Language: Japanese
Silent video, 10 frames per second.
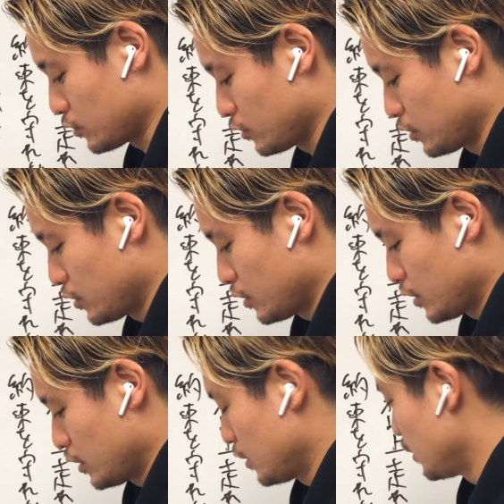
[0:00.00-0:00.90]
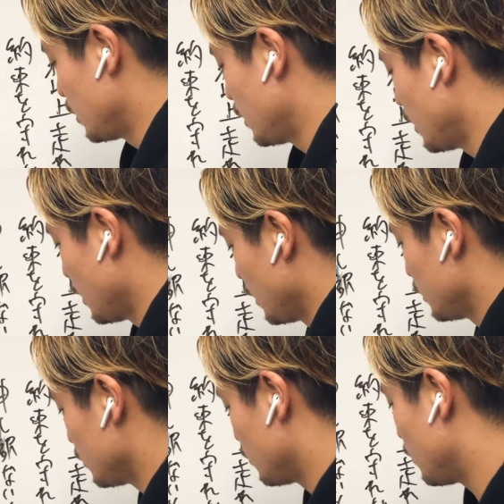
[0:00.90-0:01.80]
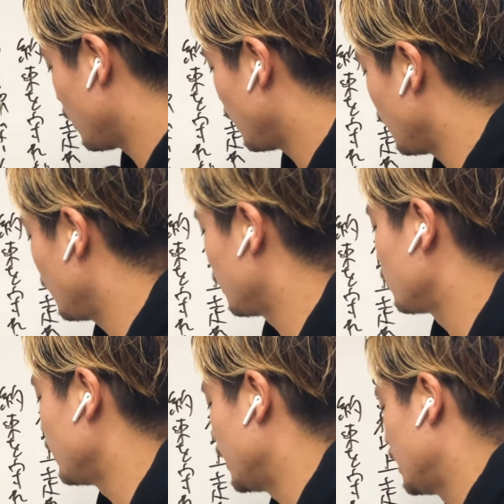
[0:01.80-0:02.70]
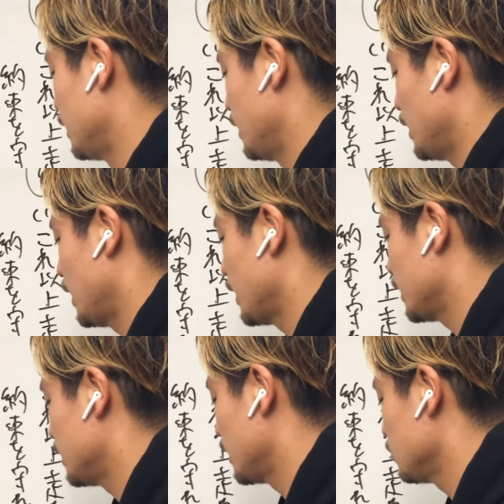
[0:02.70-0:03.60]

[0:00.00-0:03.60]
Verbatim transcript: る。あ、ごめん。間